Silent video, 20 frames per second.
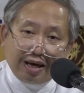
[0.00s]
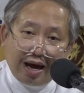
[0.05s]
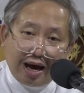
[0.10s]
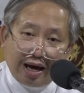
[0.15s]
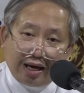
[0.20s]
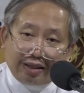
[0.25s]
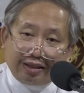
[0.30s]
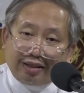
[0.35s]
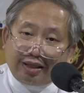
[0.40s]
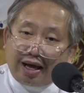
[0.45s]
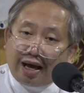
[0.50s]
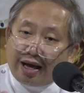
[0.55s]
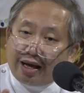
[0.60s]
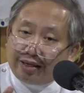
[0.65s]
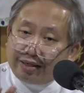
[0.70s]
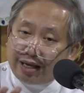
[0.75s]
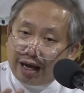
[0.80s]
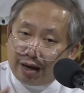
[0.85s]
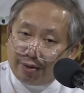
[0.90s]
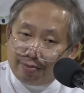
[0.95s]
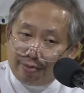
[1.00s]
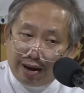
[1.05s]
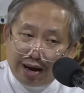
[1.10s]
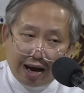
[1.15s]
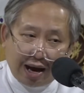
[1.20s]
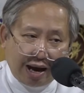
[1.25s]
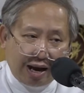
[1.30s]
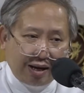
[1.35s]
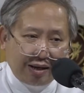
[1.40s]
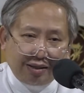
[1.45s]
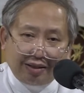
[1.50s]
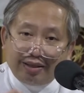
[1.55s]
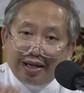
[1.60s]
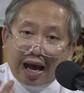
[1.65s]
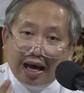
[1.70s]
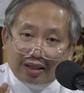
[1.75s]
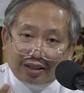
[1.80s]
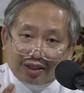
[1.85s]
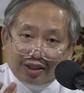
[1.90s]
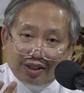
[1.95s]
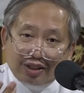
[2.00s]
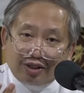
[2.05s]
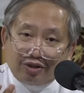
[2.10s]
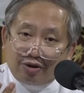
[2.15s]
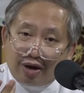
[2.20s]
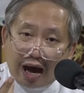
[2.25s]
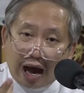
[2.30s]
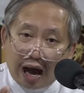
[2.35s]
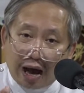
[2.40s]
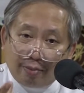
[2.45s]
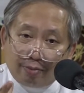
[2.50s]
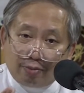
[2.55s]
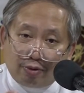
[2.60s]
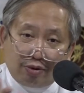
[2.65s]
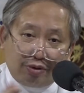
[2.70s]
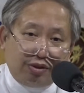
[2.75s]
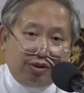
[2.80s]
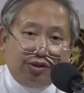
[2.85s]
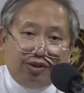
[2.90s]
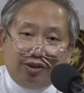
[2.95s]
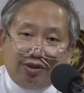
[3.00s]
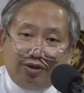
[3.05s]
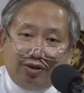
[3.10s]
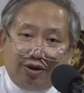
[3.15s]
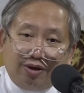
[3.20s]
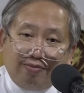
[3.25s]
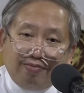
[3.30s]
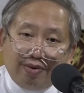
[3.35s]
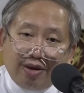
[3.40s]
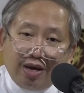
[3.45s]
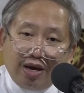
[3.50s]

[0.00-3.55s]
at ng mga nuts, yung almonds, no?